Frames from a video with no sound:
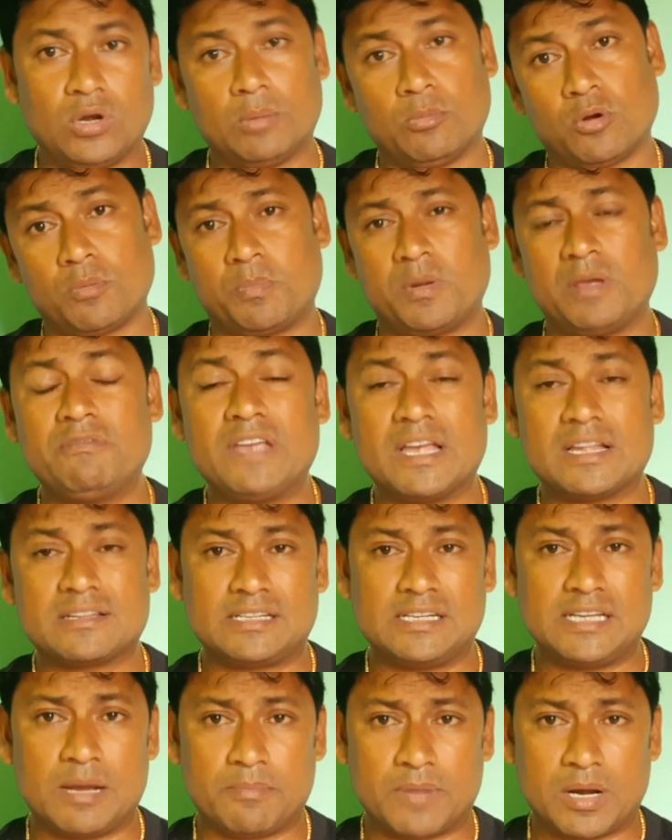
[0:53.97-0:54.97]
দল এবং
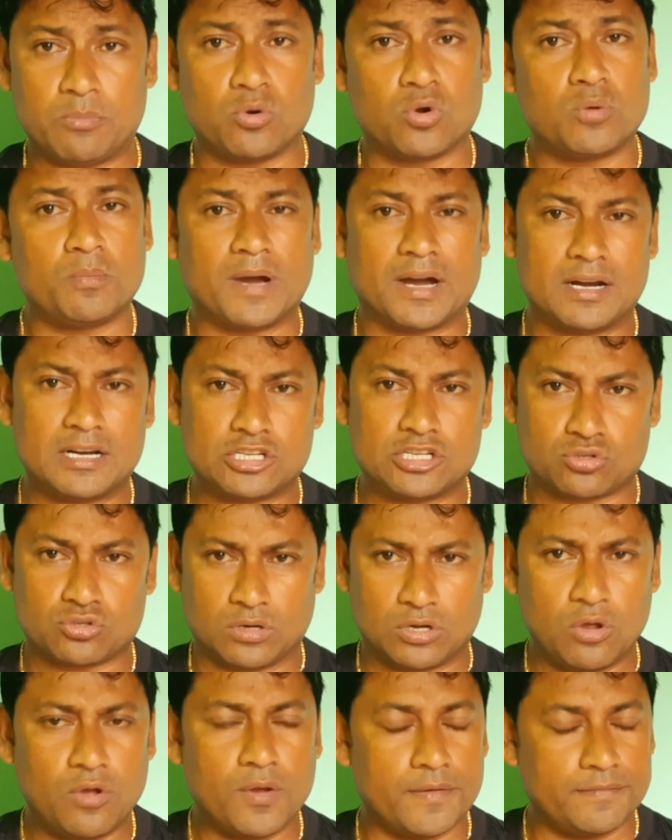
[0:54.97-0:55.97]
প্রিভিয়াসলি আমরা মোহনবাগানের
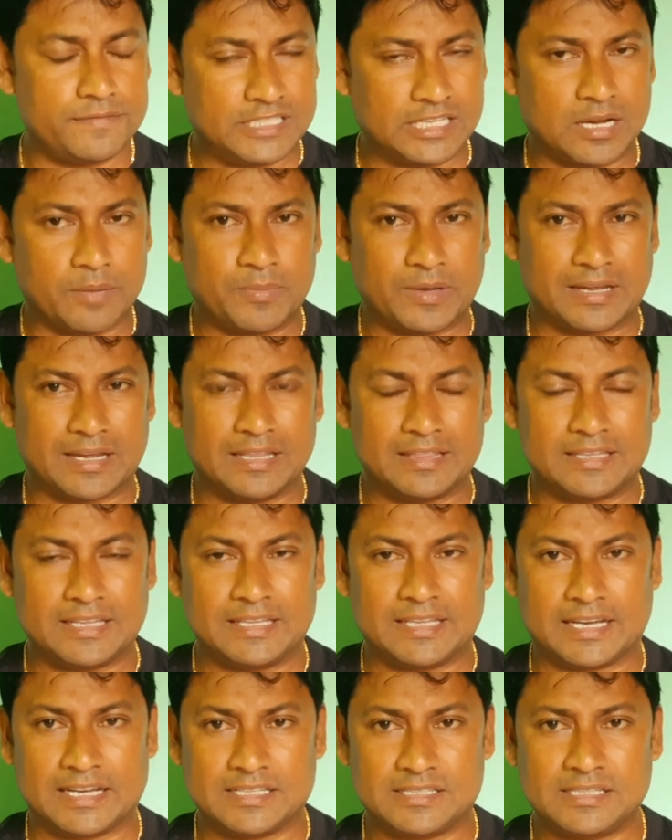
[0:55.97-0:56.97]
সঙ্গেও এফসি কাপে
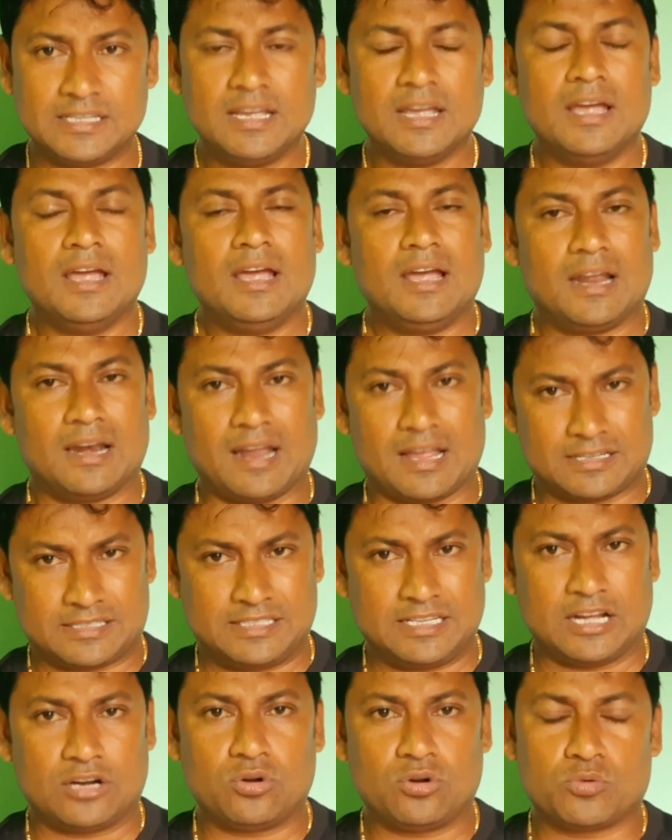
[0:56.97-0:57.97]
খেলতে দেখেছি
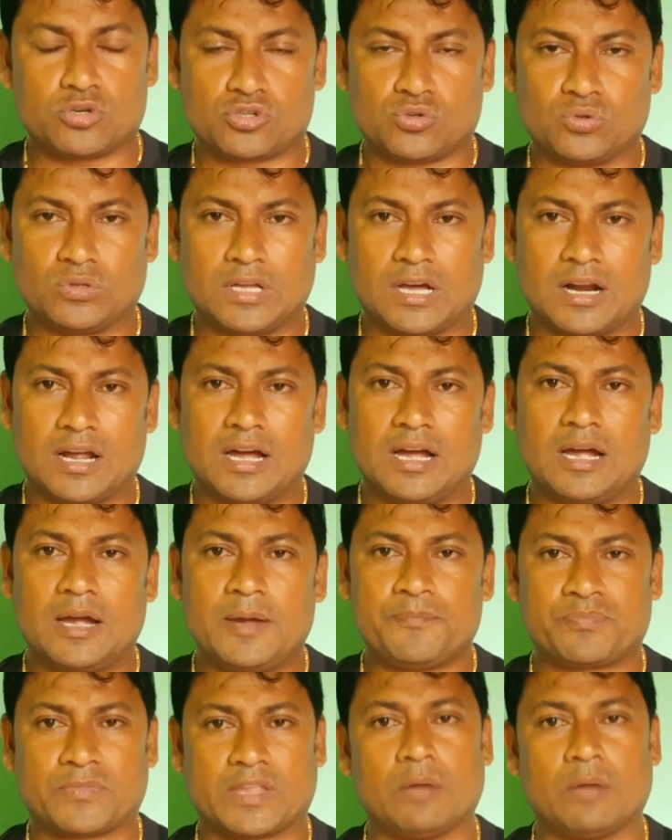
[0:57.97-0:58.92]
লাস্ট ইয়ারও বসুন্ধরা